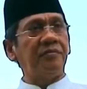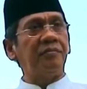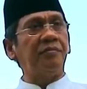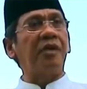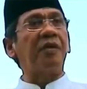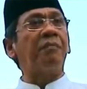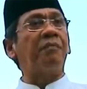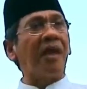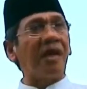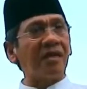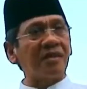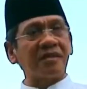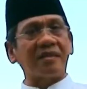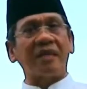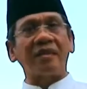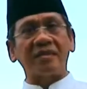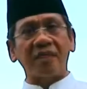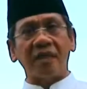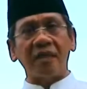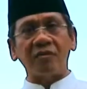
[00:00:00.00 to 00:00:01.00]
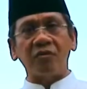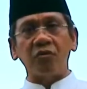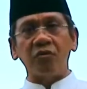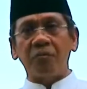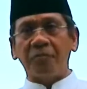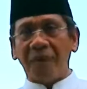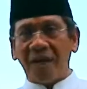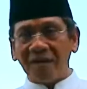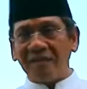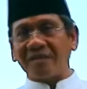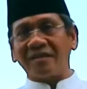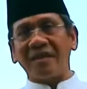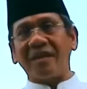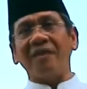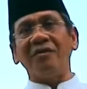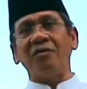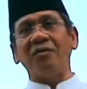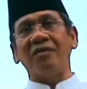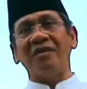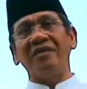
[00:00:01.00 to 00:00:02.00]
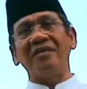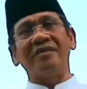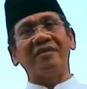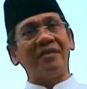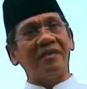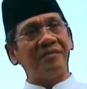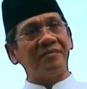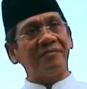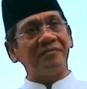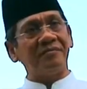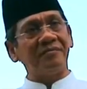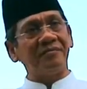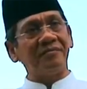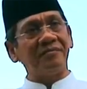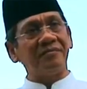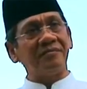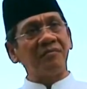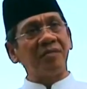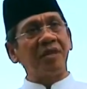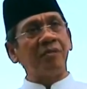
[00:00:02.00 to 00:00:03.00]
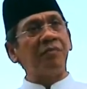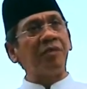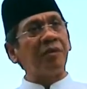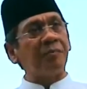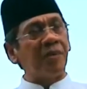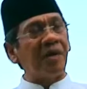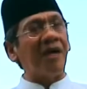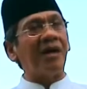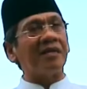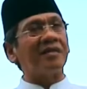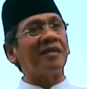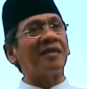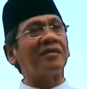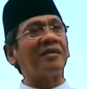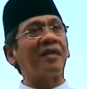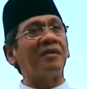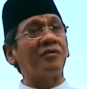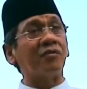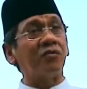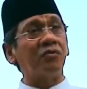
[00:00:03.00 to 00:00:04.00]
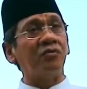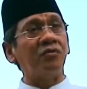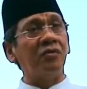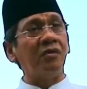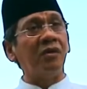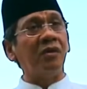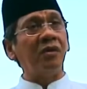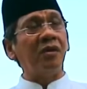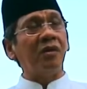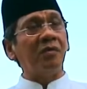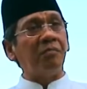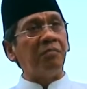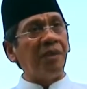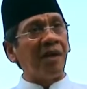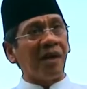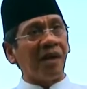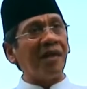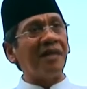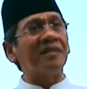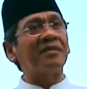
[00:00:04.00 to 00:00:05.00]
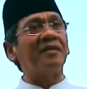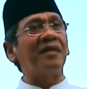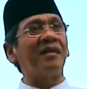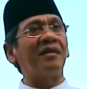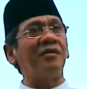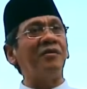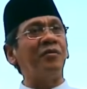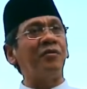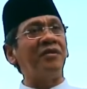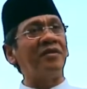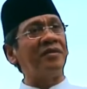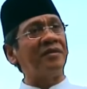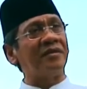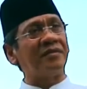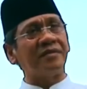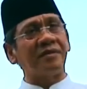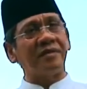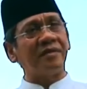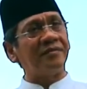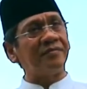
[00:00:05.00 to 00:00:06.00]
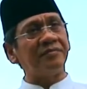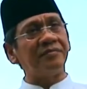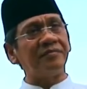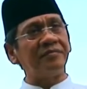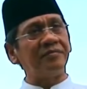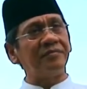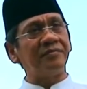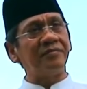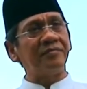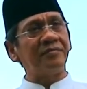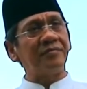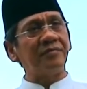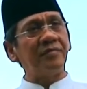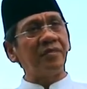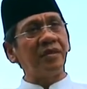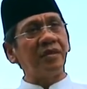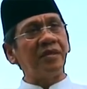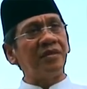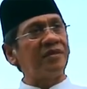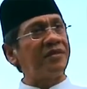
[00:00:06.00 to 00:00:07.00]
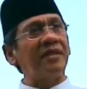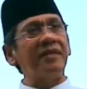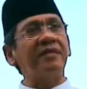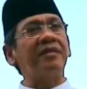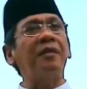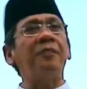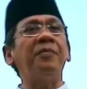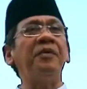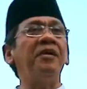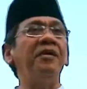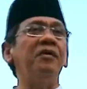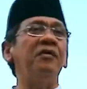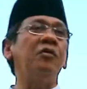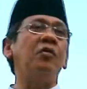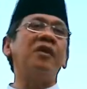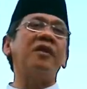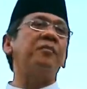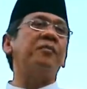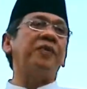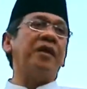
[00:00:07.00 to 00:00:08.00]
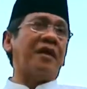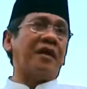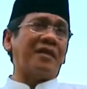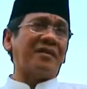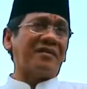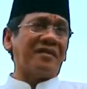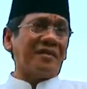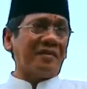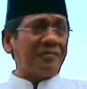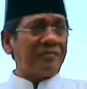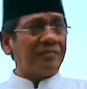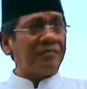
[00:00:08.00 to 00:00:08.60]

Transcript: Berbangsa satu bangsa Indonesia berbahasa satu, bahasa Indonesia. Sikap ini luar biasa.